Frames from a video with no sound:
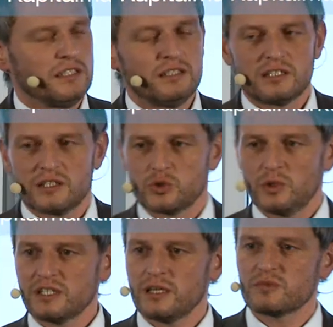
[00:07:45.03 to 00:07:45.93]
Die
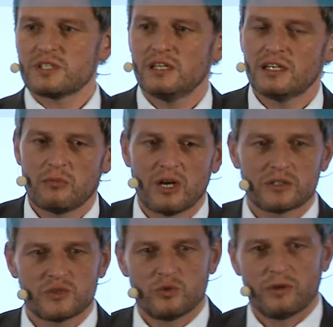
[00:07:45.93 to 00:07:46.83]
Indikatoren geben es her, der Markt ist